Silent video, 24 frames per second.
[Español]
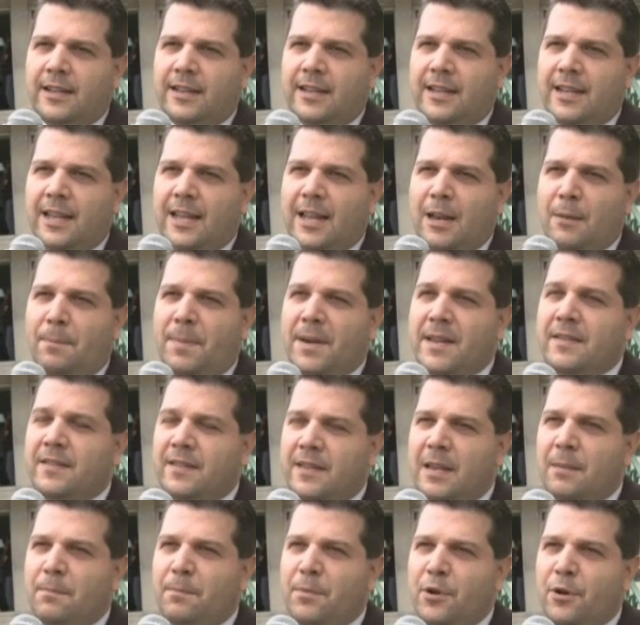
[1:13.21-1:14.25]
Desde el
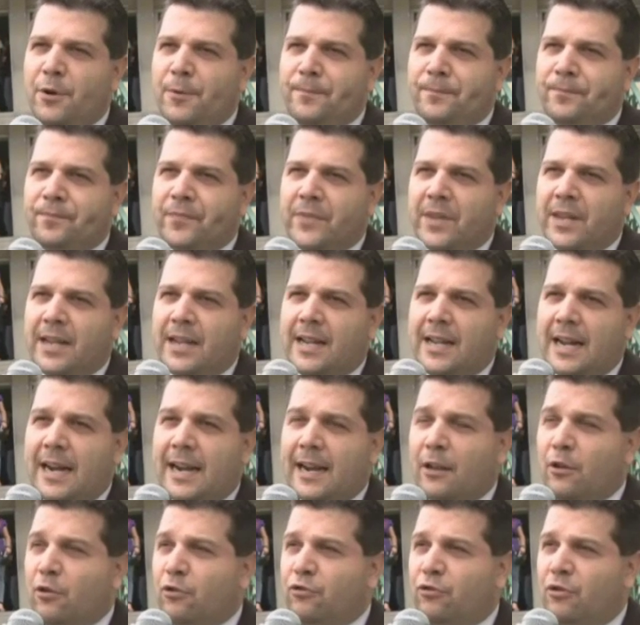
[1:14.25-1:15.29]
principio,
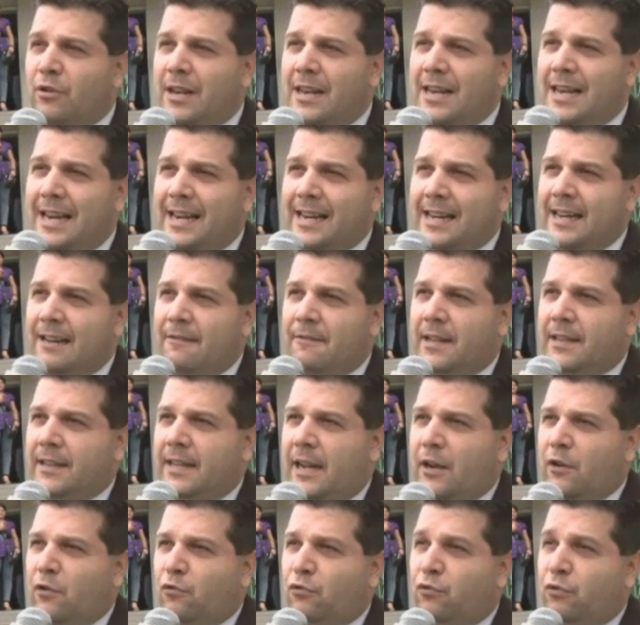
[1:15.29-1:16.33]
Carlos le
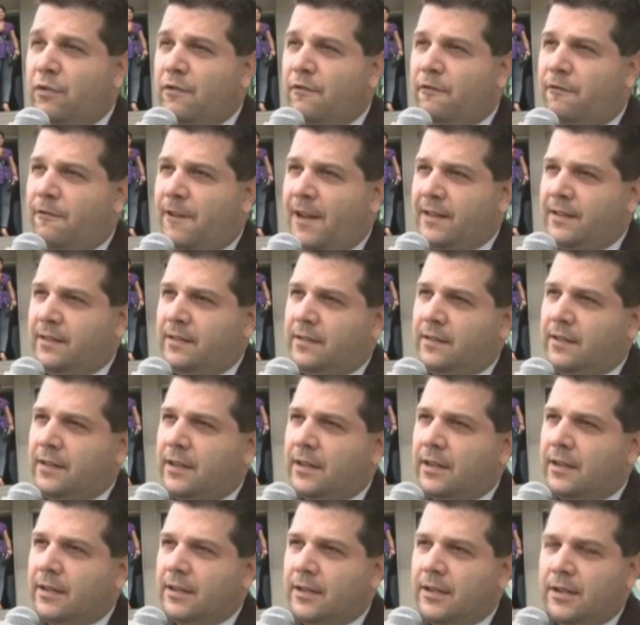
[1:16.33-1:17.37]
arrebataron su
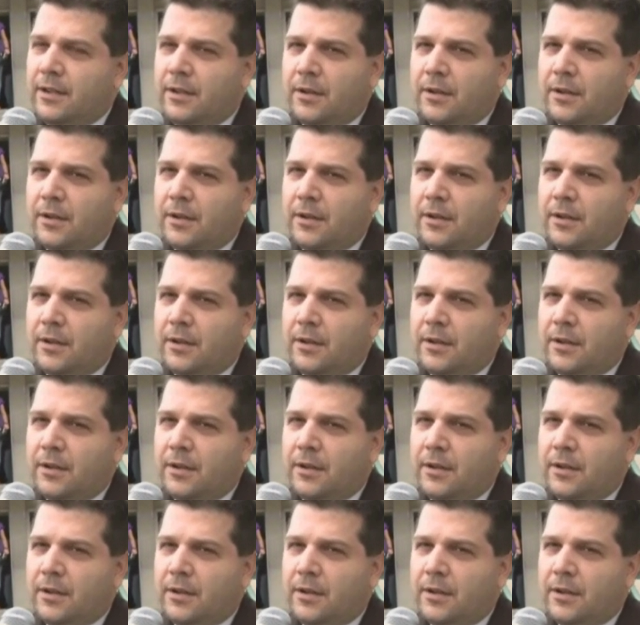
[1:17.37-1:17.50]
infancia,